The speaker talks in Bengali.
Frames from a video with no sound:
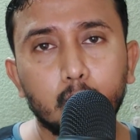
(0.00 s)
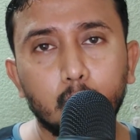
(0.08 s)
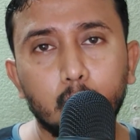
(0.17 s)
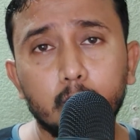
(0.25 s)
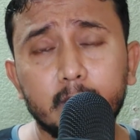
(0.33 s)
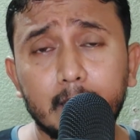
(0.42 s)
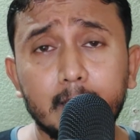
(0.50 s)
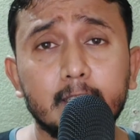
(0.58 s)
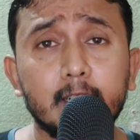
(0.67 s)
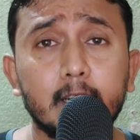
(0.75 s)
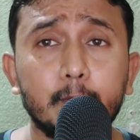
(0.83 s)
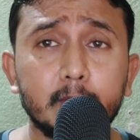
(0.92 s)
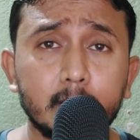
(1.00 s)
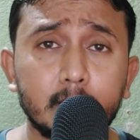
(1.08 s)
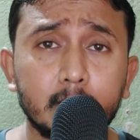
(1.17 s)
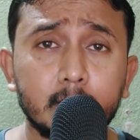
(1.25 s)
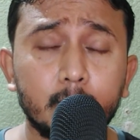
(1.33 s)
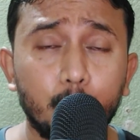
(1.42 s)
তো যারা যারা আমাদের
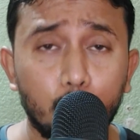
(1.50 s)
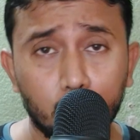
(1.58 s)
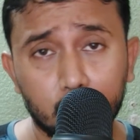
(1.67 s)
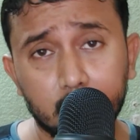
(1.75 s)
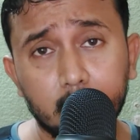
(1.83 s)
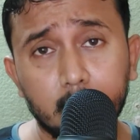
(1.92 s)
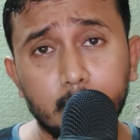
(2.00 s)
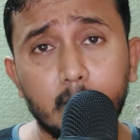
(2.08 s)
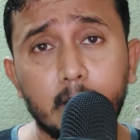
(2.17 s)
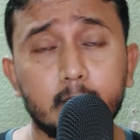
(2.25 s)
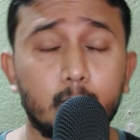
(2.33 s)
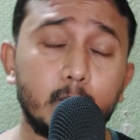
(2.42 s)
কাছে পড়তে বা